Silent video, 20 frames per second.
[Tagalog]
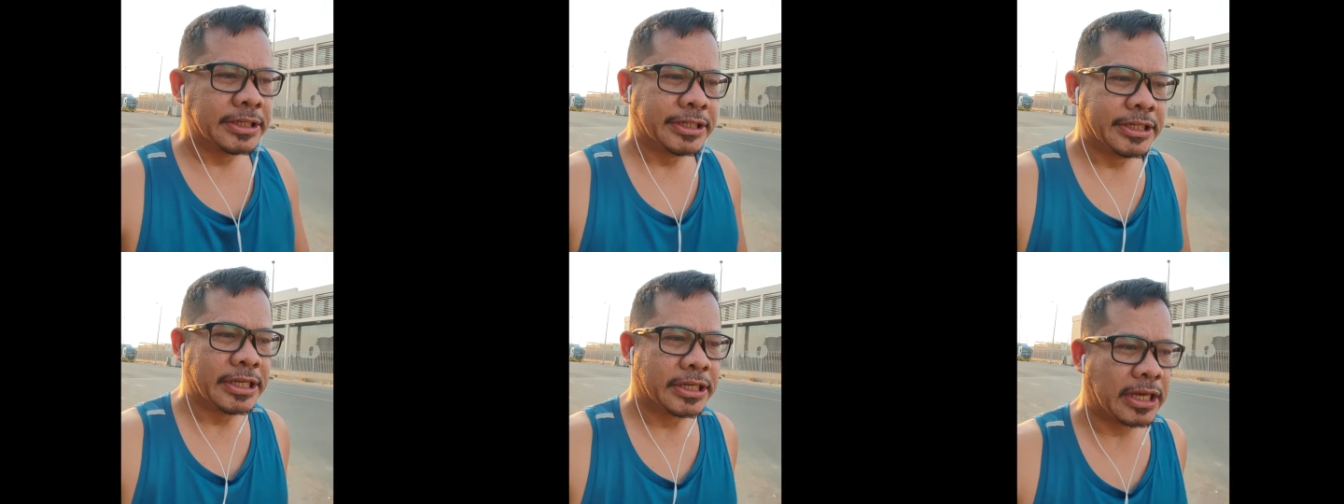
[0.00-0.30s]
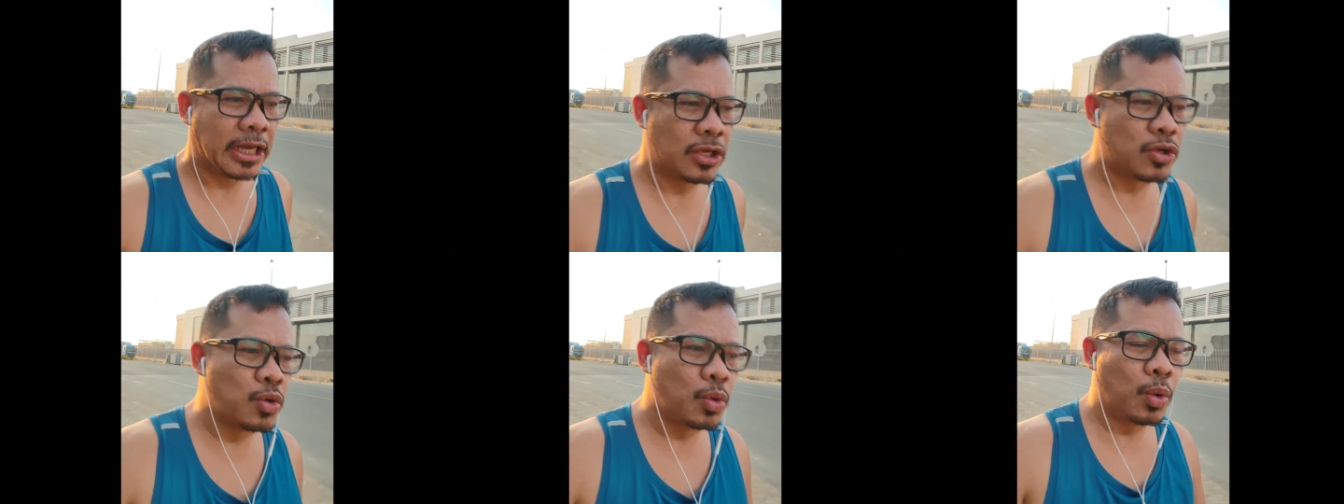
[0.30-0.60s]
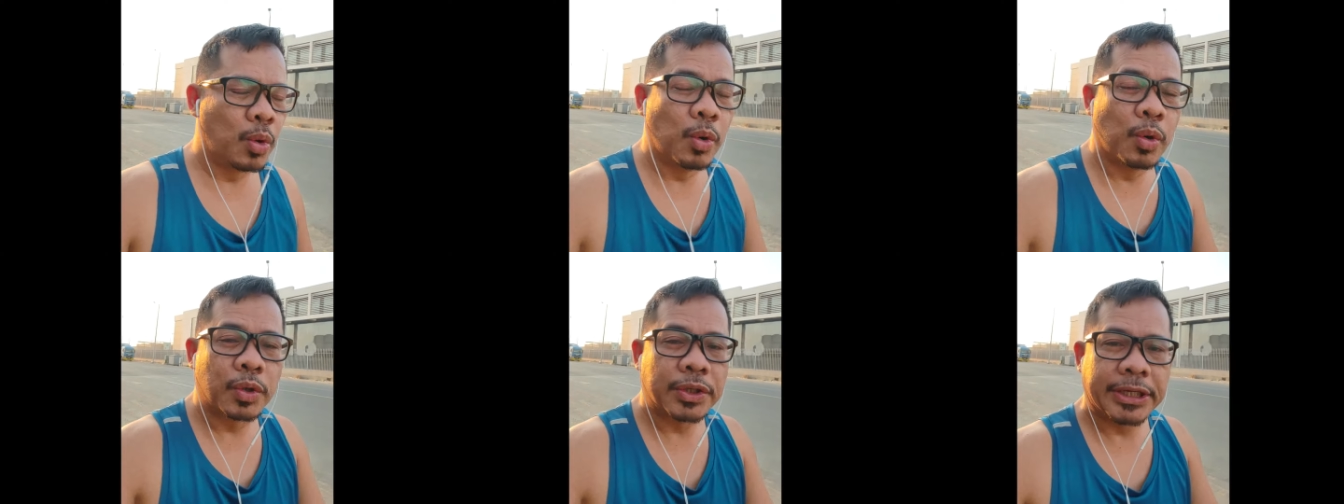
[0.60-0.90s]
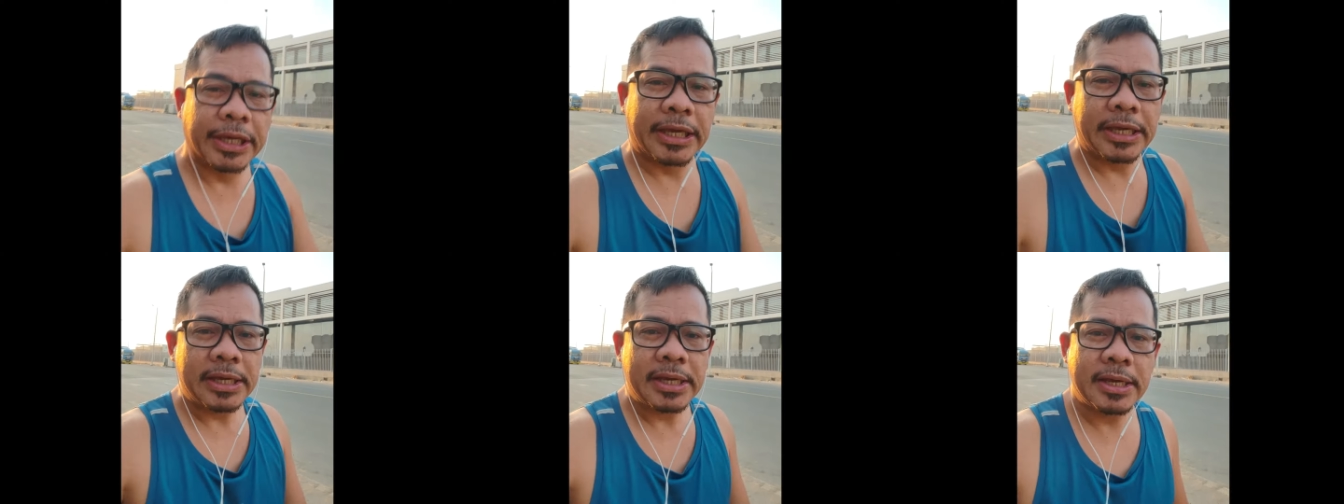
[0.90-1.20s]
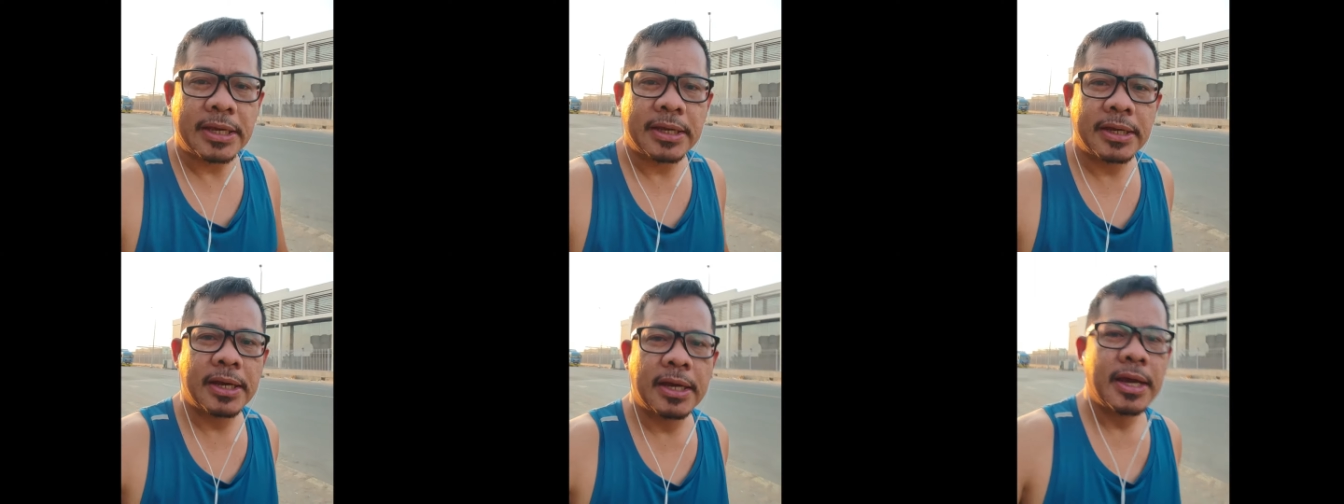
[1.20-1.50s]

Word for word: hindi kayo okay